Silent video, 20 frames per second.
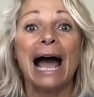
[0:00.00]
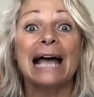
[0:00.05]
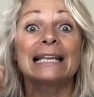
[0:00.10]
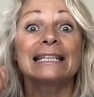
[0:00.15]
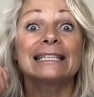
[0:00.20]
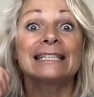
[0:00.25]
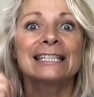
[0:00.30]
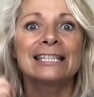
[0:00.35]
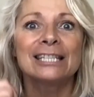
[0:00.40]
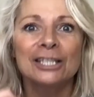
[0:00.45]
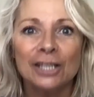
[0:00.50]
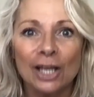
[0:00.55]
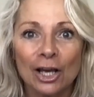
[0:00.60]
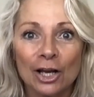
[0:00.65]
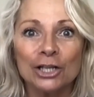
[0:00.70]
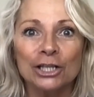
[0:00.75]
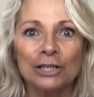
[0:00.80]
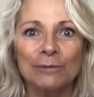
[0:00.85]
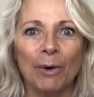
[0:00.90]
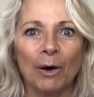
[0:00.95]
un
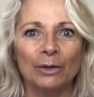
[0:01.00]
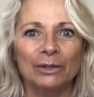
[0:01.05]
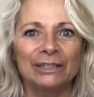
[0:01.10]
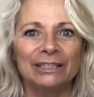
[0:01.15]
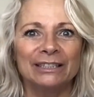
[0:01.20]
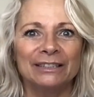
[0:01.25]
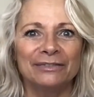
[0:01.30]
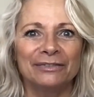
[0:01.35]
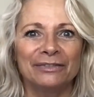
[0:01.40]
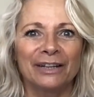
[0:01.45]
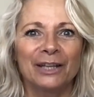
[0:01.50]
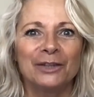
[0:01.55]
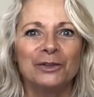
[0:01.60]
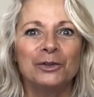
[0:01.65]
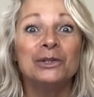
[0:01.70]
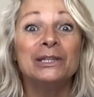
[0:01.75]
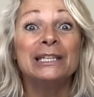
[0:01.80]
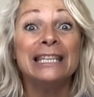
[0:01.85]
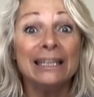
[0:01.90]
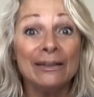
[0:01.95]
seul sportif de
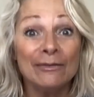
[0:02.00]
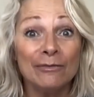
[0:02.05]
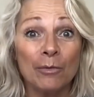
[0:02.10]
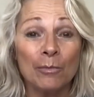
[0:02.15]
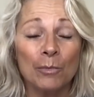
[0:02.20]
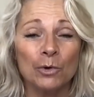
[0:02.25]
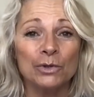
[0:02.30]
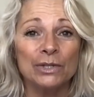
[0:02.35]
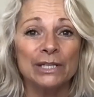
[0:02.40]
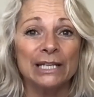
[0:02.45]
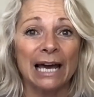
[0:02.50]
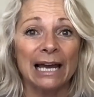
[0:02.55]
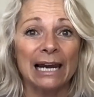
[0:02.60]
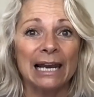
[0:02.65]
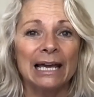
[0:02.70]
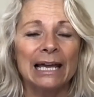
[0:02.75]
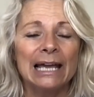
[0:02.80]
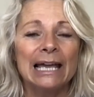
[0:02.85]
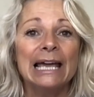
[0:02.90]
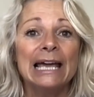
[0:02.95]
niveau mondial